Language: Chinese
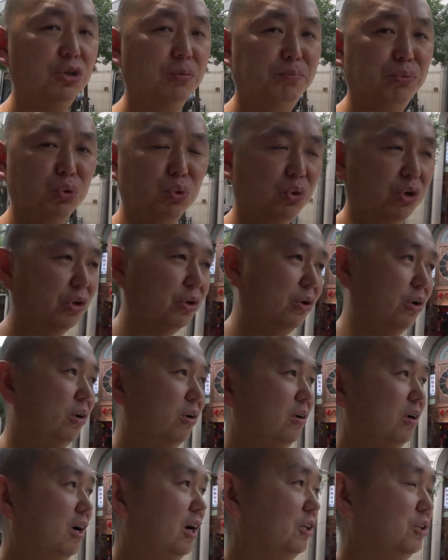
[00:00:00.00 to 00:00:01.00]
不入
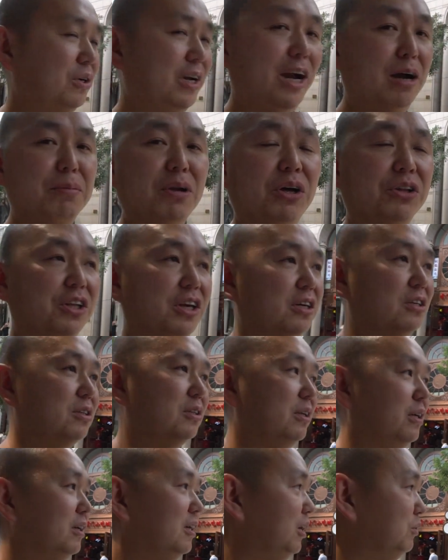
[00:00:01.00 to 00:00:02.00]
流啊，就开不了店似
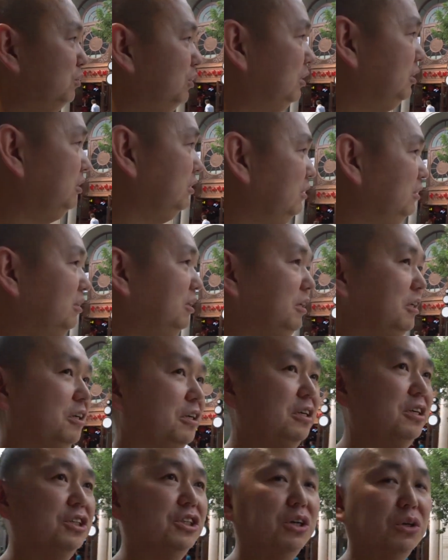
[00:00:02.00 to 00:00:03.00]
的。感觉任
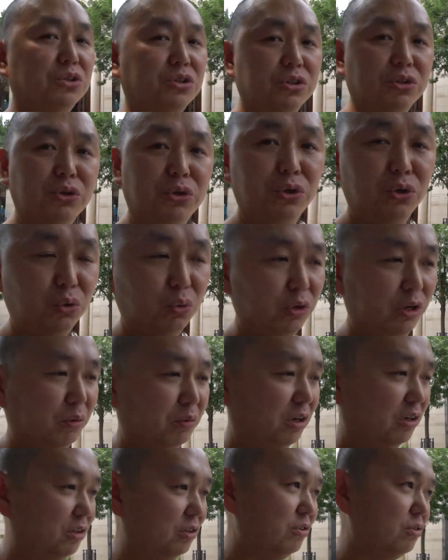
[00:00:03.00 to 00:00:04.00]
何一个小吃都有互联
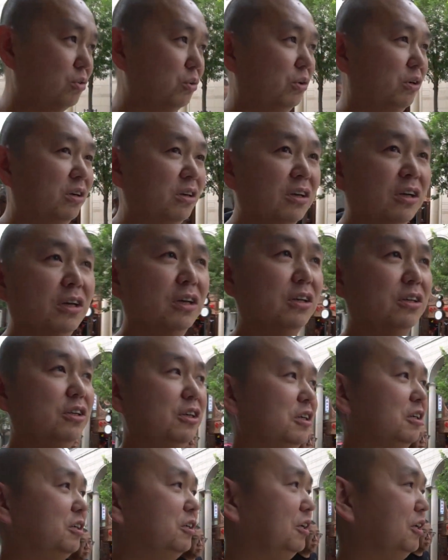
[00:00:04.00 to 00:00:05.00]
网因素，
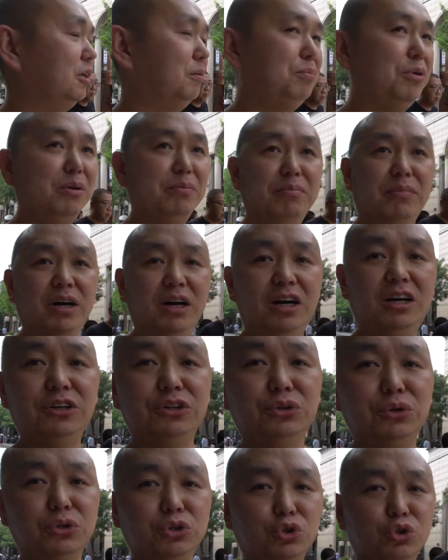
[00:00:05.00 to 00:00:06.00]
任何一个品牌好
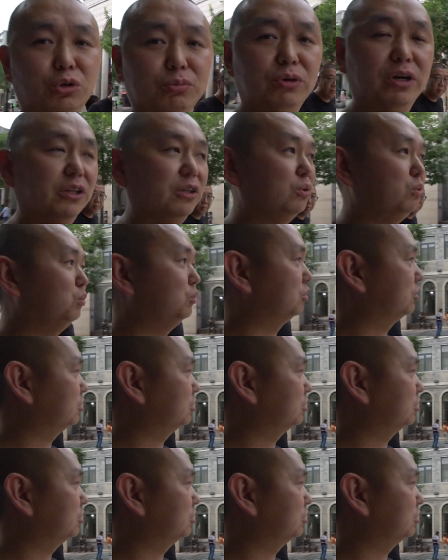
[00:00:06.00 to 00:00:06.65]
像都有说不完的故